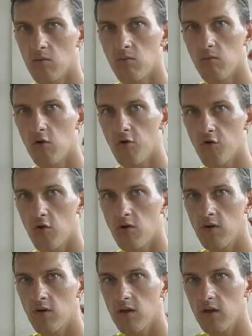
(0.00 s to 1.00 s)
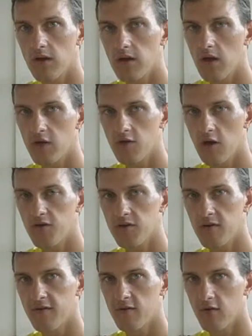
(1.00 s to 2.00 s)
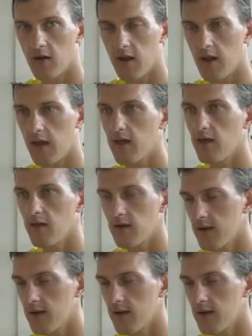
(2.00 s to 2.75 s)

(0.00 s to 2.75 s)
um, bom jogo e ajudar o time à vitória, né?